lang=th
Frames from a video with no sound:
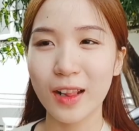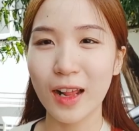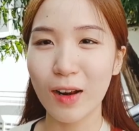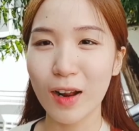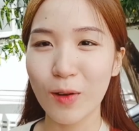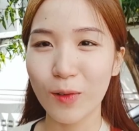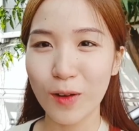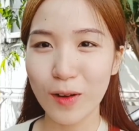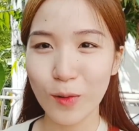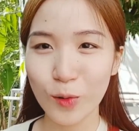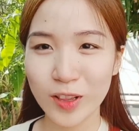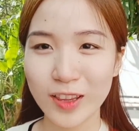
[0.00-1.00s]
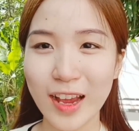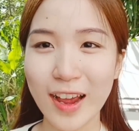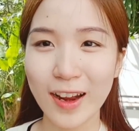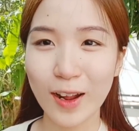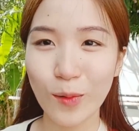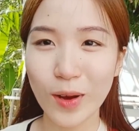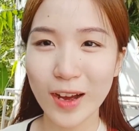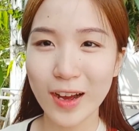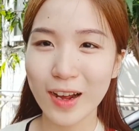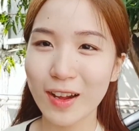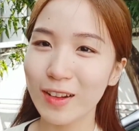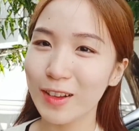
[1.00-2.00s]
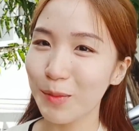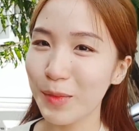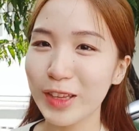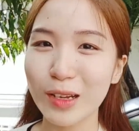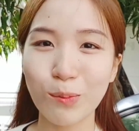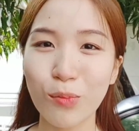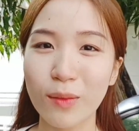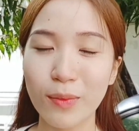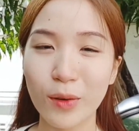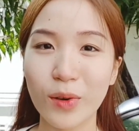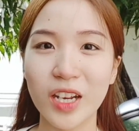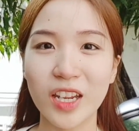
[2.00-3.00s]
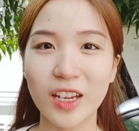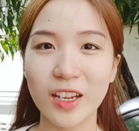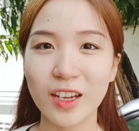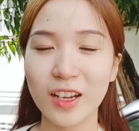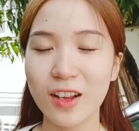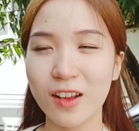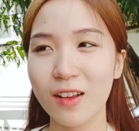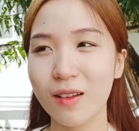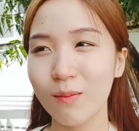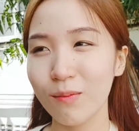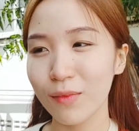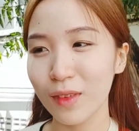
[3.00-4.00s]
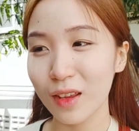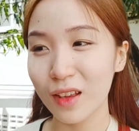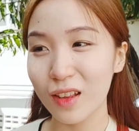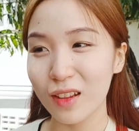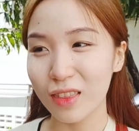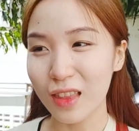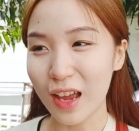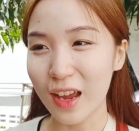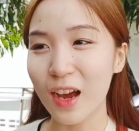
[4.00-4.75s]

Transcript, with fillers: แล้วเราก็อุ่นใจแล้วว่าจะไม่เจ็บปวดไปกว่านี้แต่